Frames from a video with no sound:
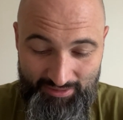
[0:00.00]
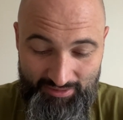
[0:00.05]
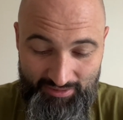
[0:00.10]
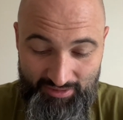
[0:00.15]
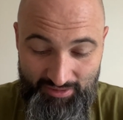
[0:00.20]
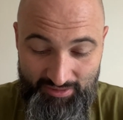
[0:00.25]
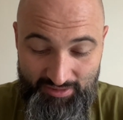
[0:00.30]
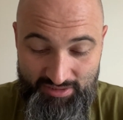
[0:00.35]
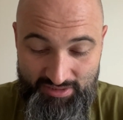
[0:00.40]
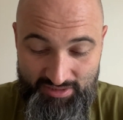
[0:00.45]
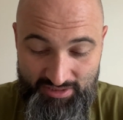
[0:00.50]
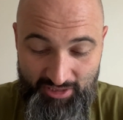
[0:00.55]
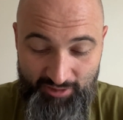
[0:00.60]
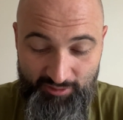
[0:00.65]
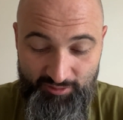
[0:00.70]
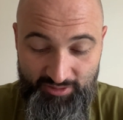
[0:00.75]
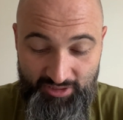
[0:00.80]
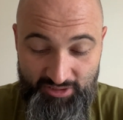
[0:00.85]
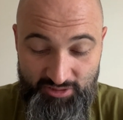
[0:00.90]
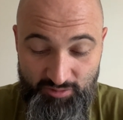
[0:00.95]
kiedy z
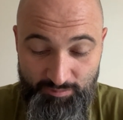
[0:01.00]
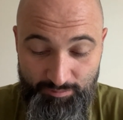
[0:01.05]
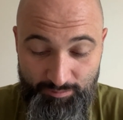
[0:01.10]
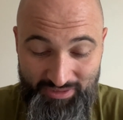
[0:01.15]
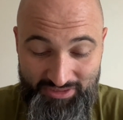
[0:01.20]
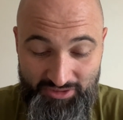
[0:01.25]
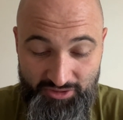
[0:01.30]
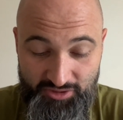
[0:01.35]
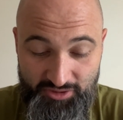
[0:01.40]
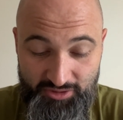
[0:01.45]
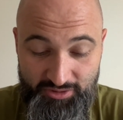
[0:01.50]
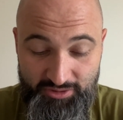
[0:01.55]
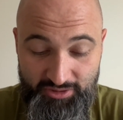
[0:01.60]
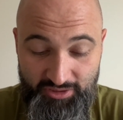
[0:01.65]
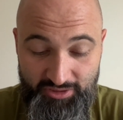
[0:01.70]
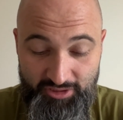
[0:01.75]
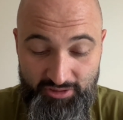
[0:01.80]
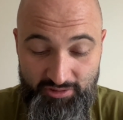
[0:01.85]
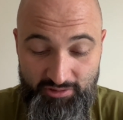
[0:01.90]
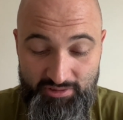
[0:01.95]
tego, na co
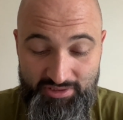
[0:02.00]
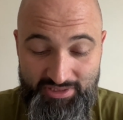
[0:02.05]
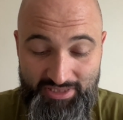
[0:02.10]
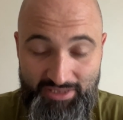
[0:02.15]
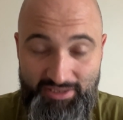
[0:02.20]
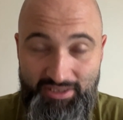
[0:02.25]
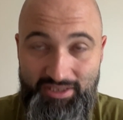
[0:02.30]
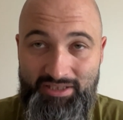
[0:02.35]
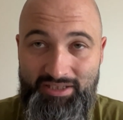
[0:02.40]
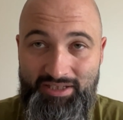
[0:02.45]
patrzycie, nie zostanie